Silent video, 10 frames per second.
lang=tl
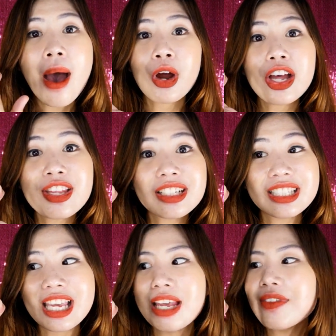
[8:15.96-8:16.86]

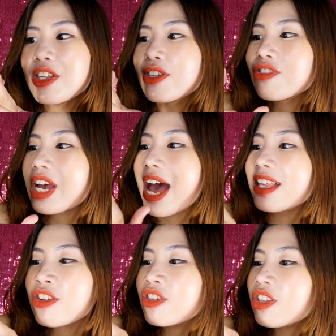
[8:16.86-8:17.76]
product name nandiyan dyan
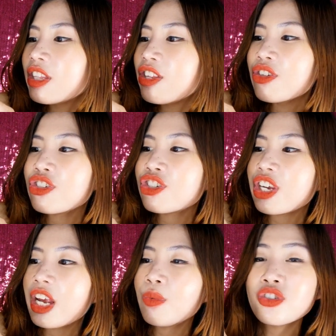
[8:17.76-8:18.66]
andyan din yung
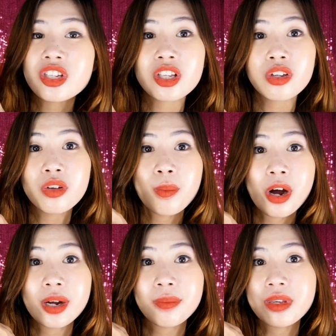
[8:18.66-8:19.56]
shade which is ito yung
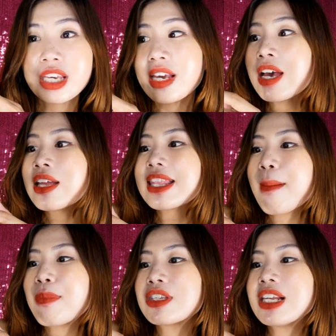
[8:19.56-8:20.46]
Barbie
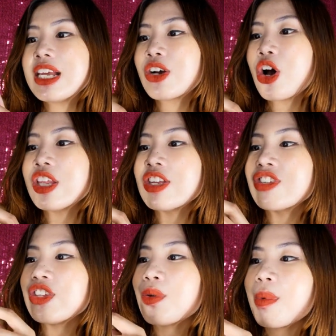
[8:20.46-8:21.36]
tapos sa likod
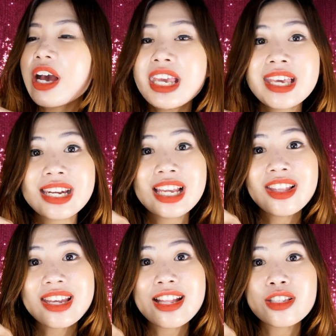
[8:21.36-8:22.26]
nandiyan yung mga
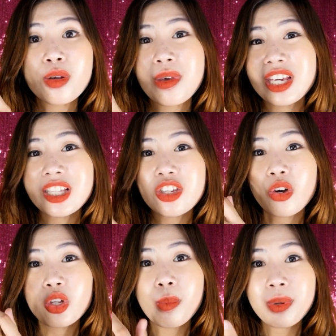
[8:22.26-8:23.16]
ingredients so makita niyo
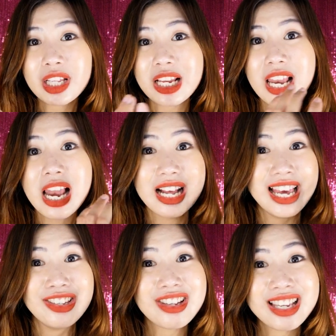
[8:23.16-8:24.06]
ko anong
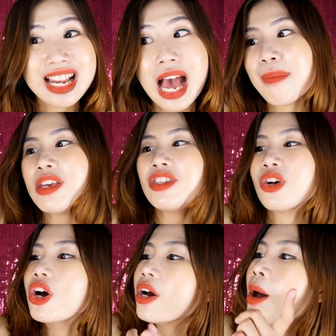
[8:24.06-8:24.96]
pinaglalagay niya sa labi
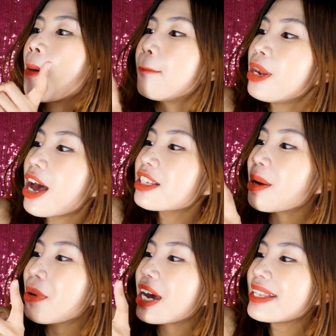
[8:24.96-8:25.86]
nyo plus
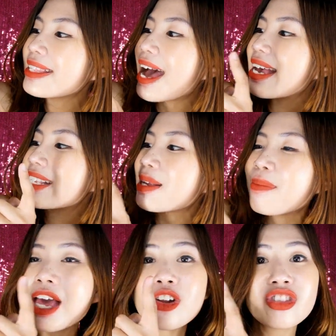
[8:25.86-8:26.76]
ang maganda kasi
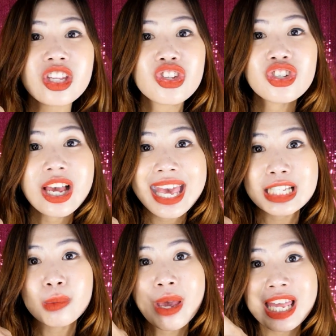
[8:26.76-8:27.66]
meron din siyang
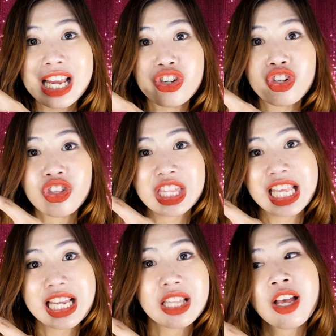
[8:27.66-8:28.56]
expiration
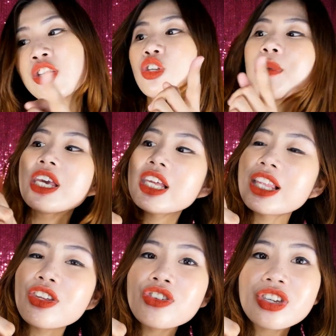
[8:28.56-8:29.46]
date so
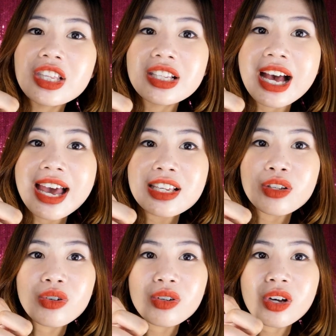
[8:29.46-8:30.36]
makita nyo dyan
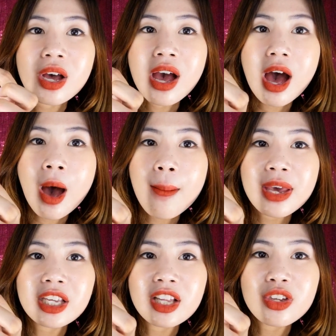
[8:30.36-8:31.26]
guys kung uh, ah,
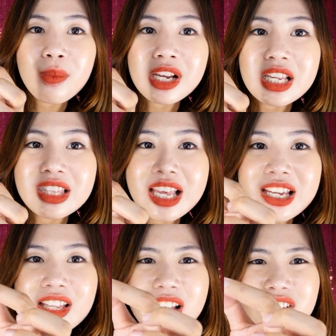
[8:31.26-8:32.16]
makita nyo yung maliit na
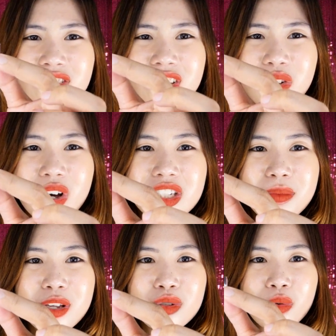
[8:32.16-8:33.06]
yan actually hindi ko kasi
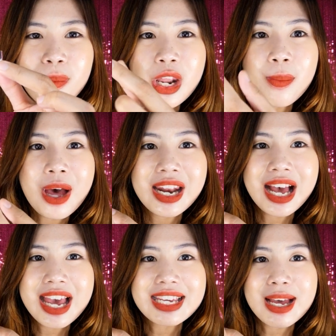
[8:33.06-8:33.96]
ma-zoom pero
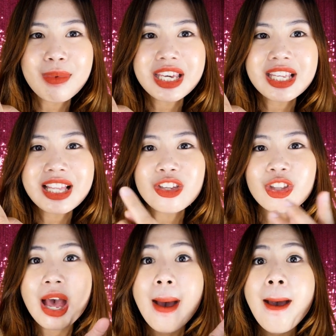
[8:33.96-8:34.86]
parang ayan makita nyo
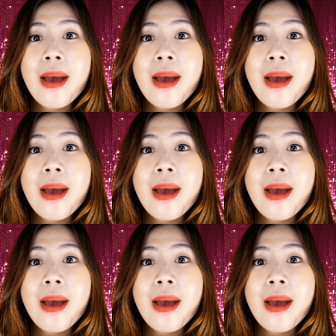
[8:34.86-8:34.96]
na